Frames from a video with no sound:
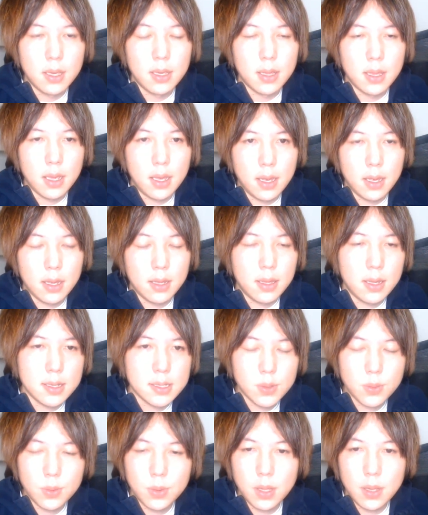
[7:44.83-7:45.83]
いて、で、
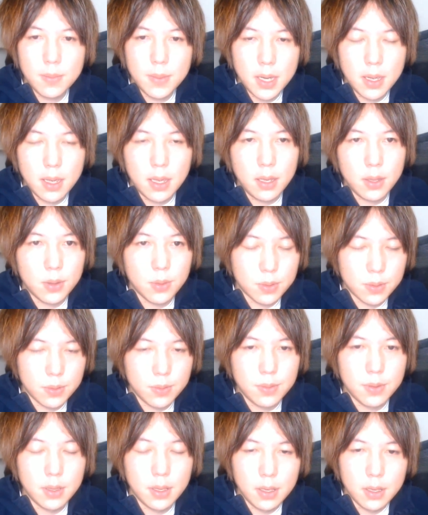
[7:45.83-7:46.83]
そこでまあエイトく
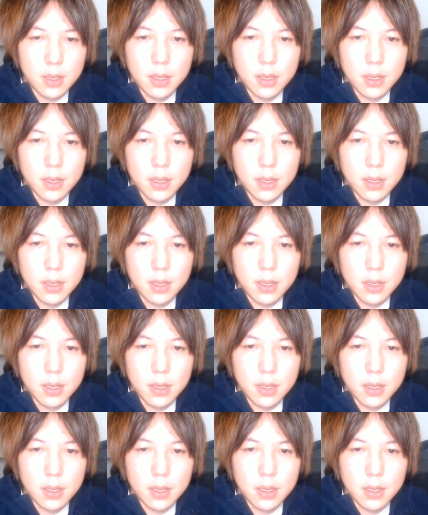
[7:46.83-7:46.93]
んに